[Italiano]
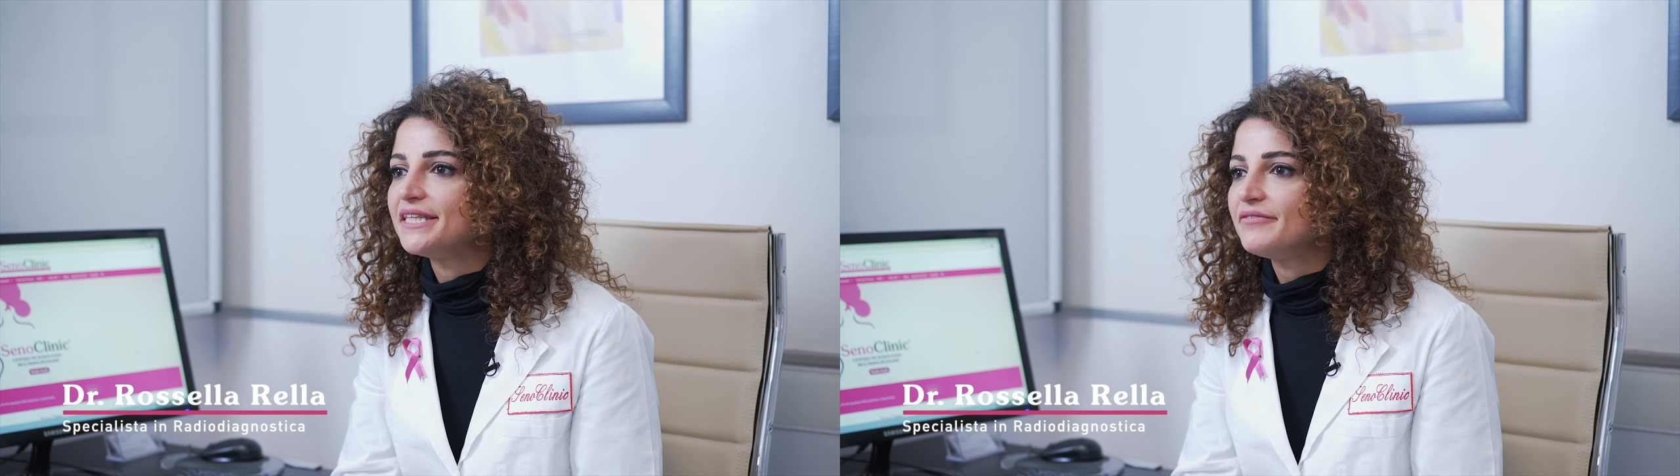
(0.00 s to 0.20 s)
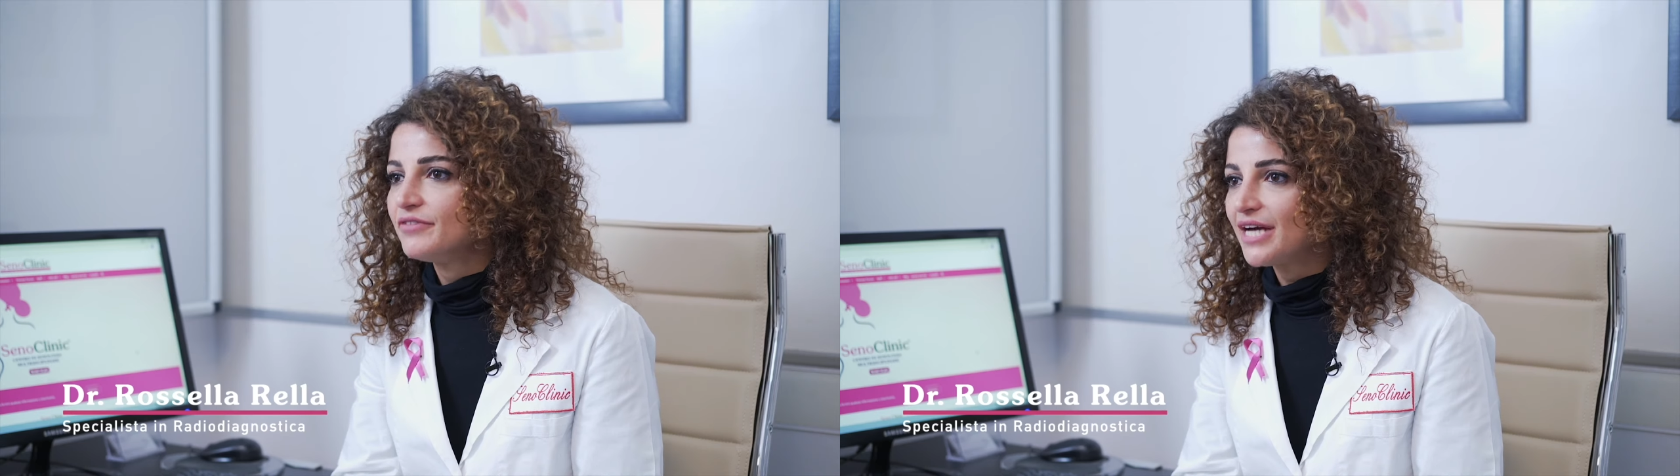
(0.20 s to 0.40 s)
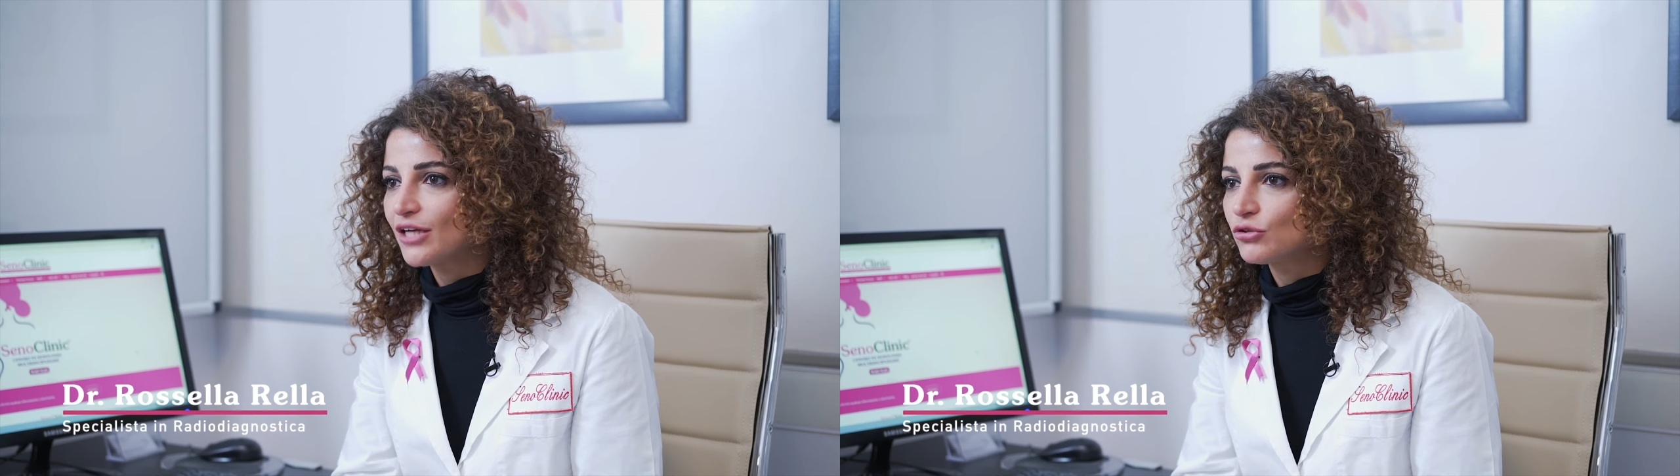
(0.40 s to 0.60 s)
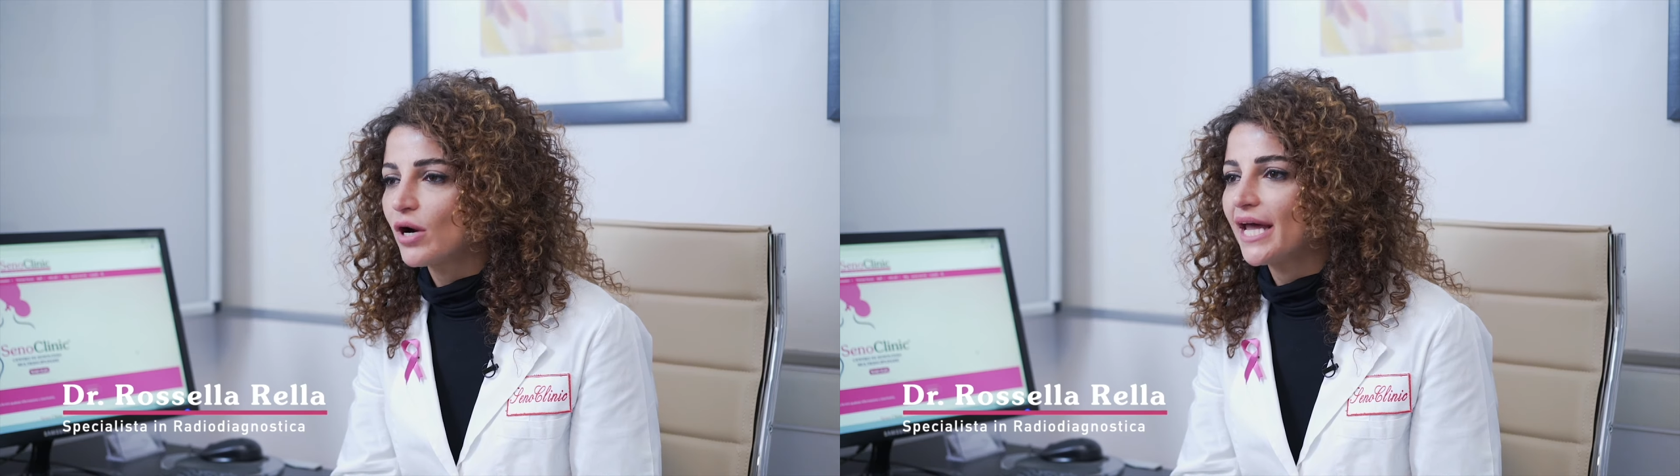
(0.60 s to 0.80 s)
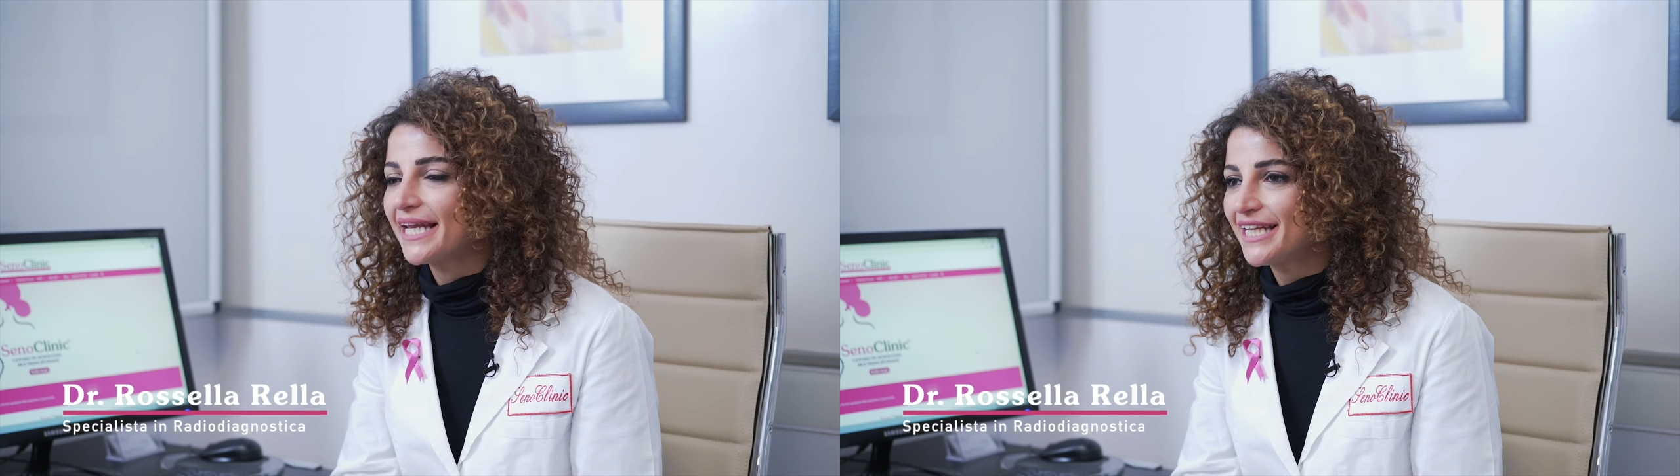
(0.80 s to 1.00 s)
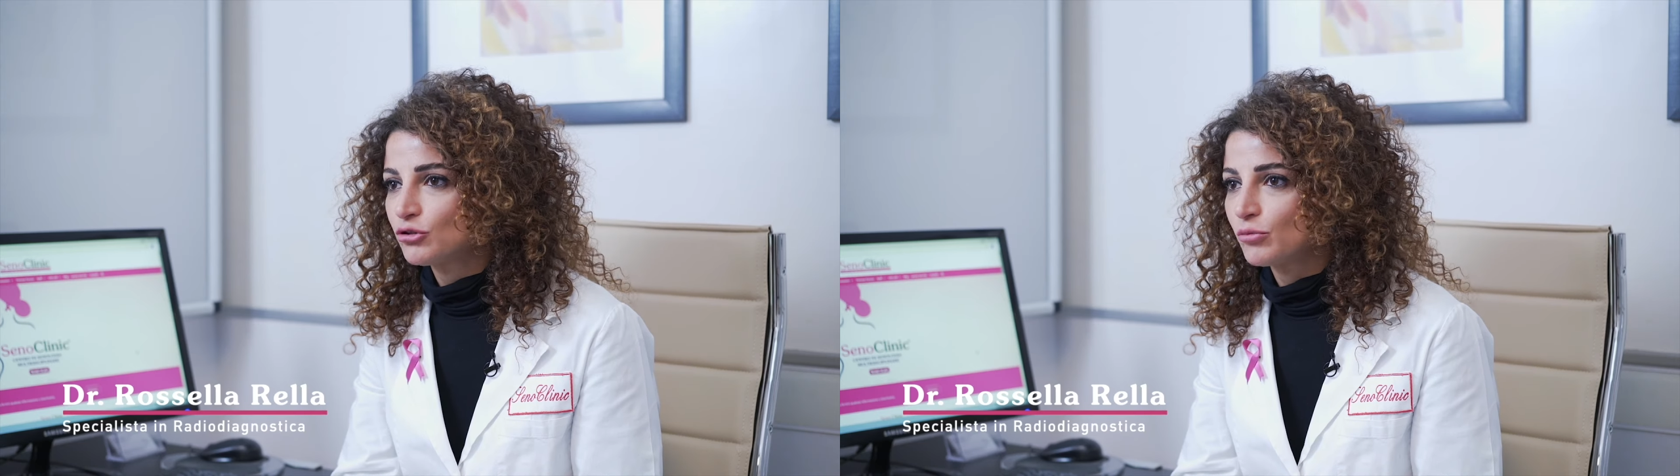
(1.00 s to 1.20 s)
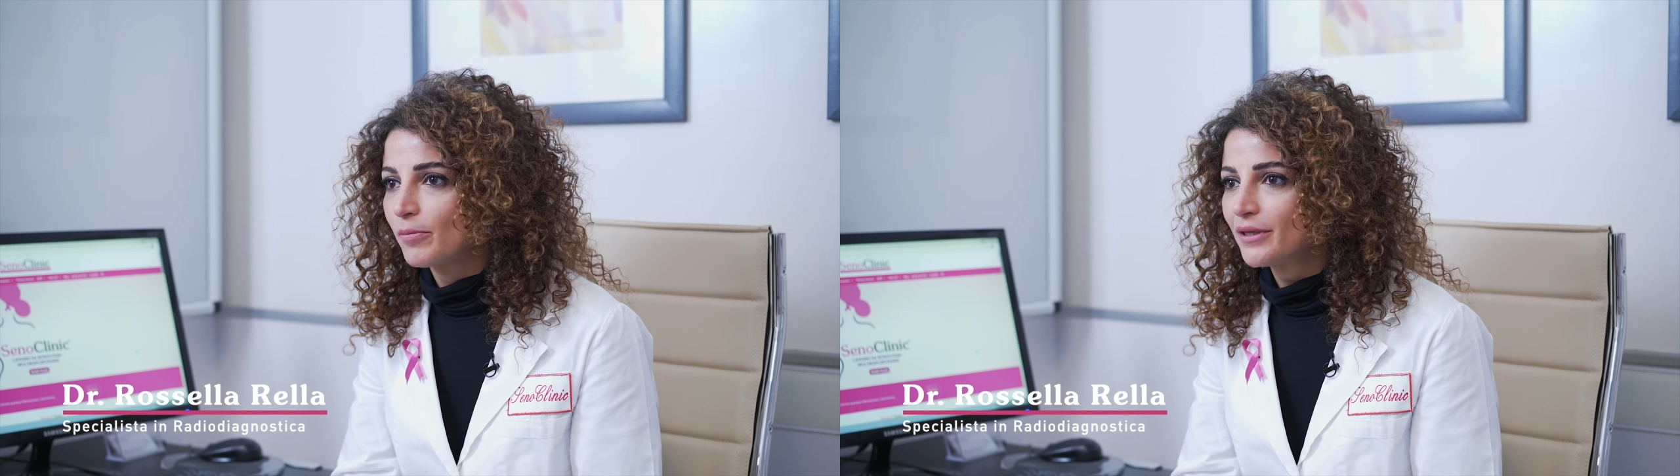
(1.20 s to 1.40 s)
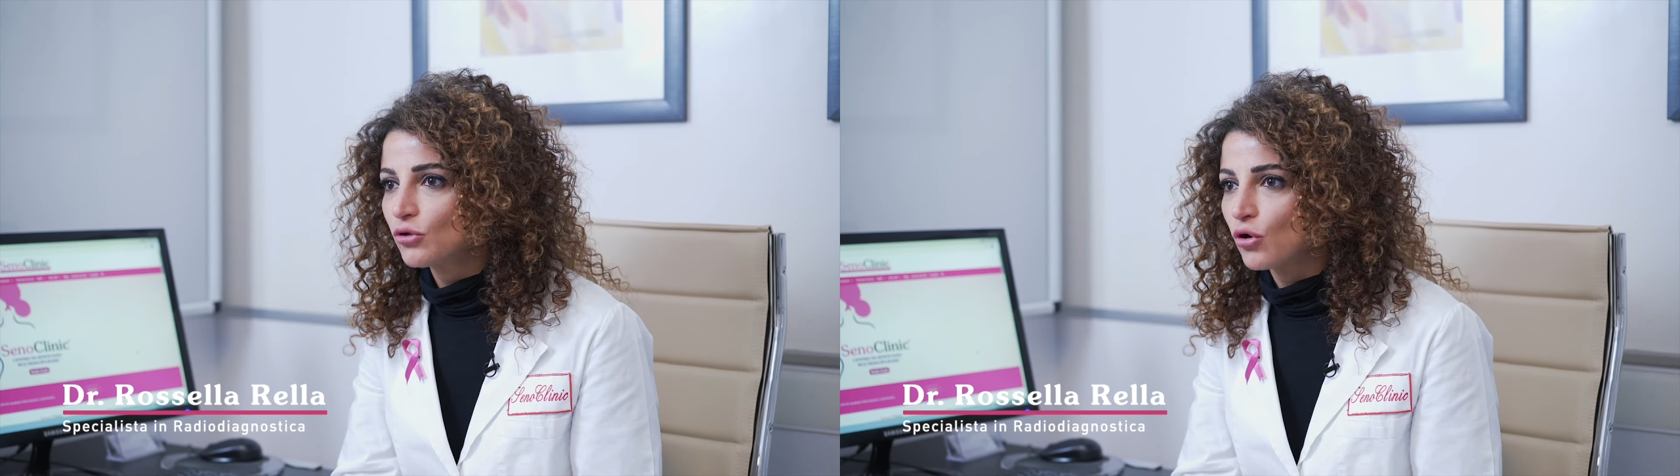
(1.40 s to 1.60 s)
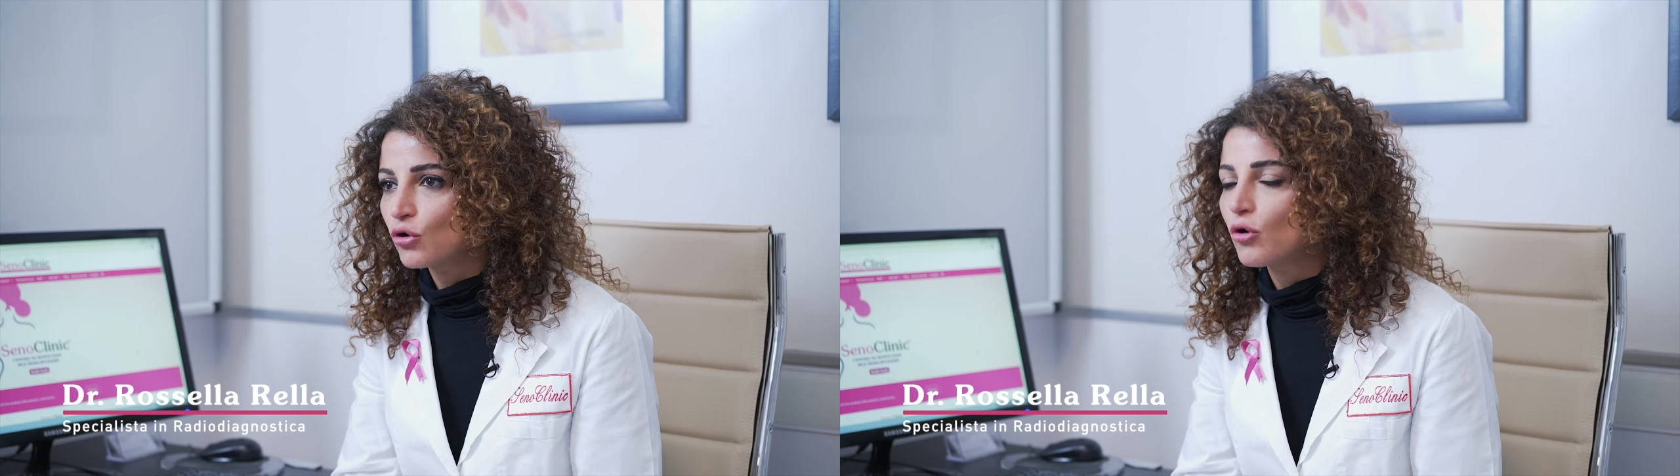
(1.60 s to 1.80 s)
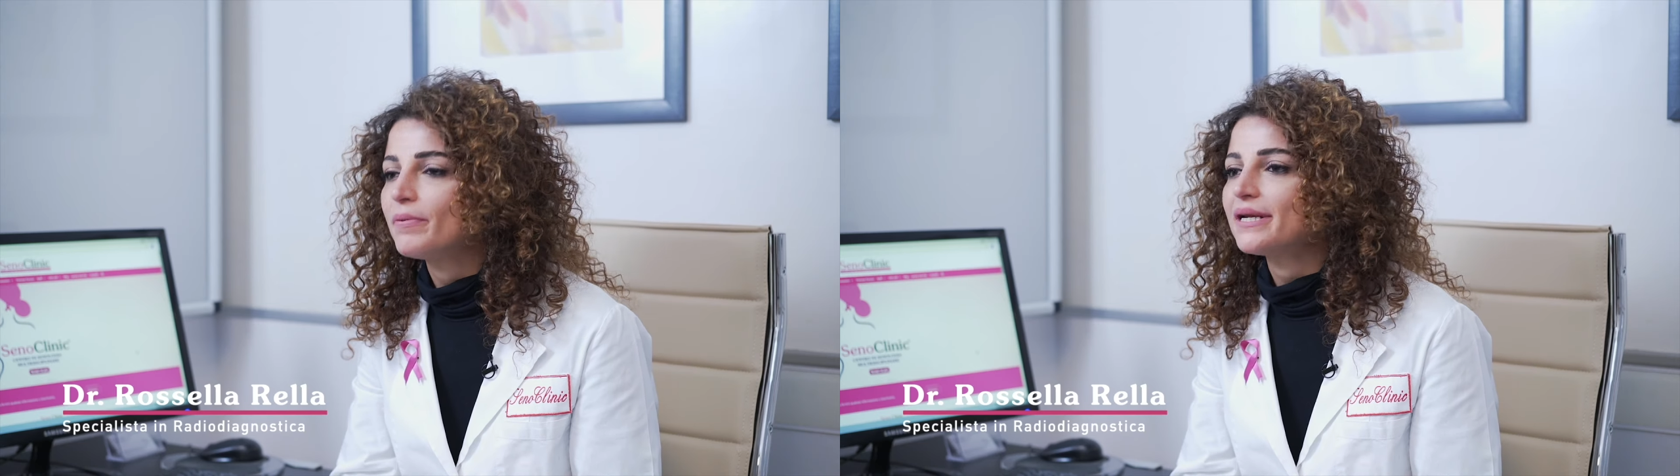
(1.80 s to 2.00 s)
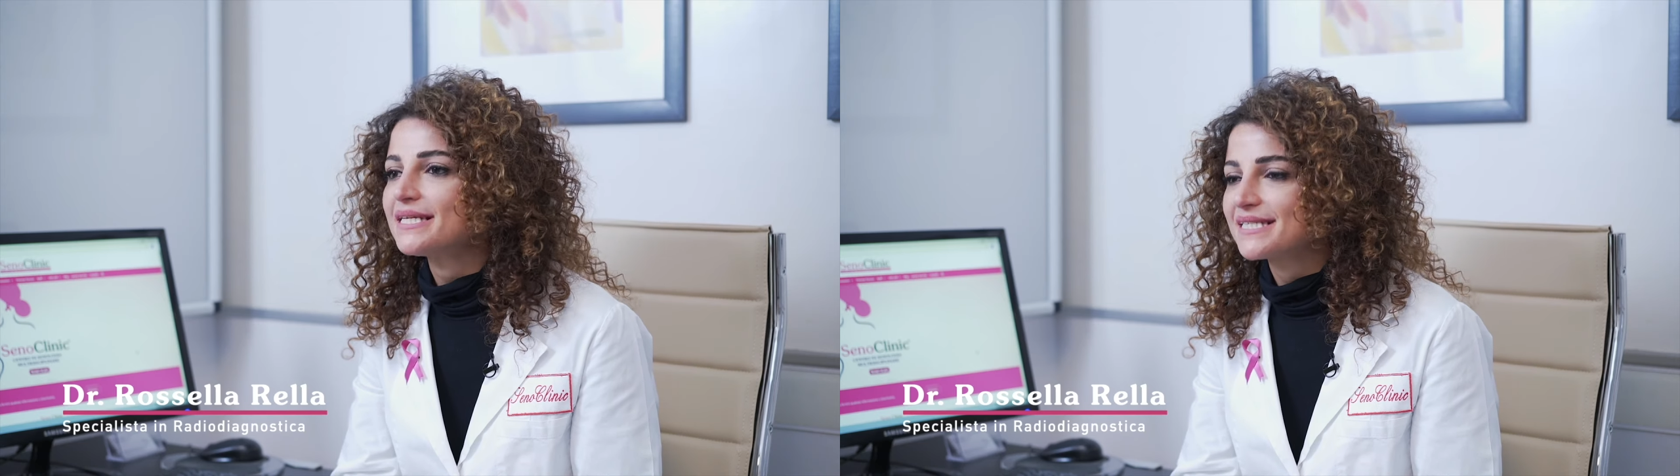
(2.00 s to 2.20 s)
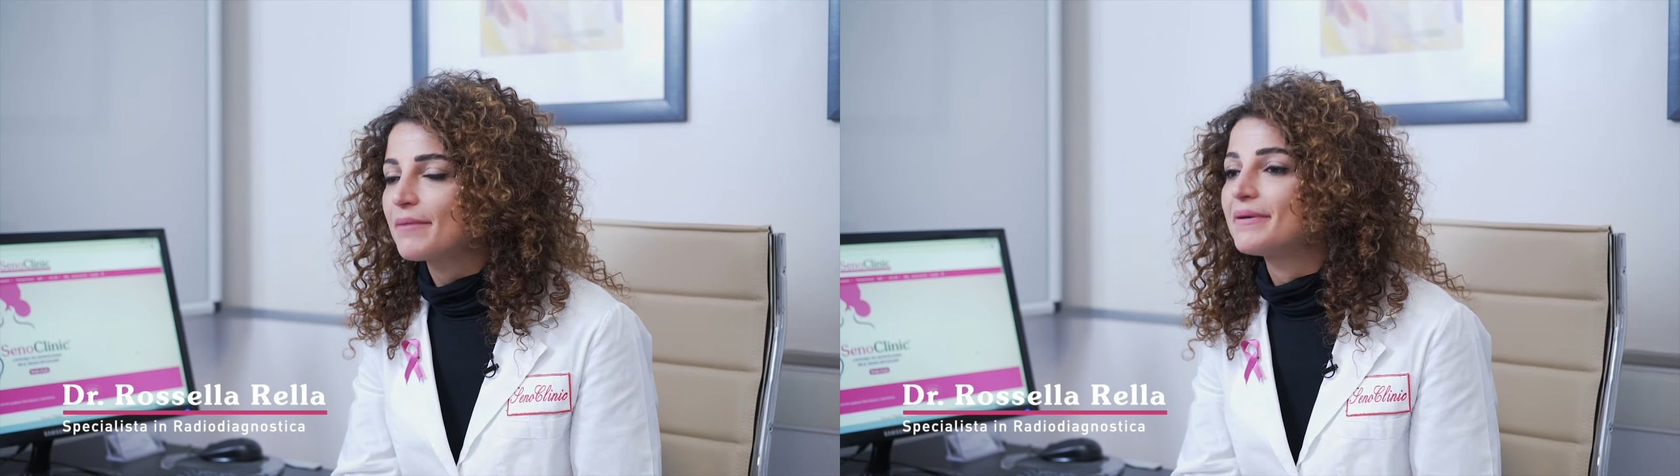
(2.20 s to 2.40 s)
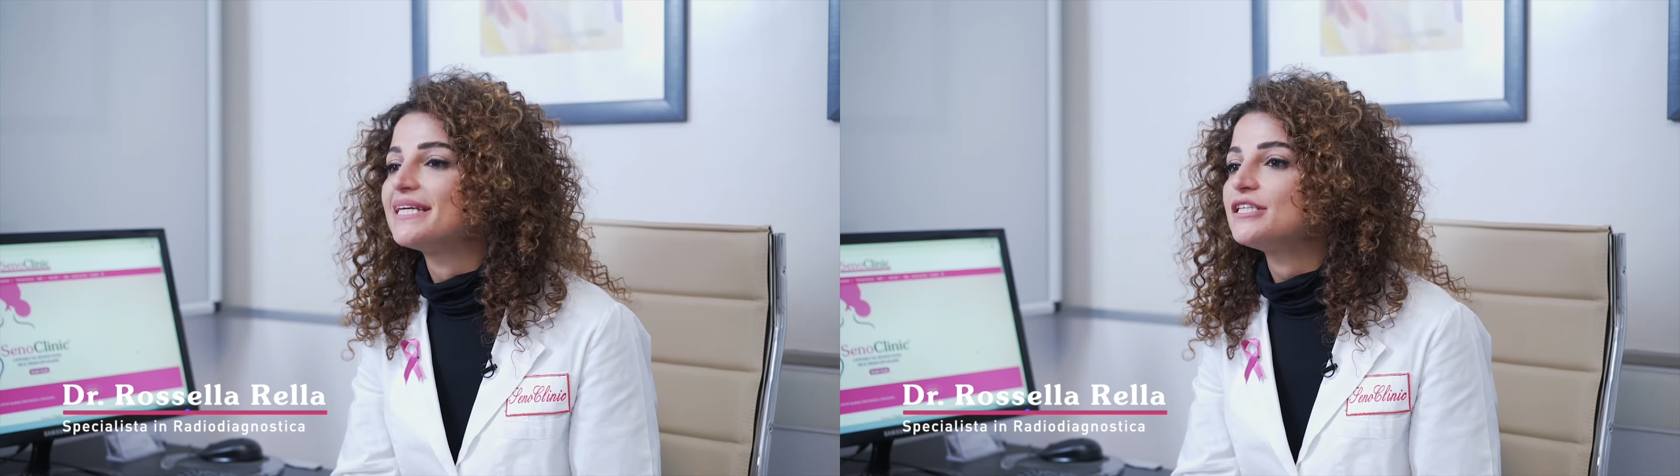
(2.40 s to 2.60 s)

inviato all'anatomopatologo per l'esame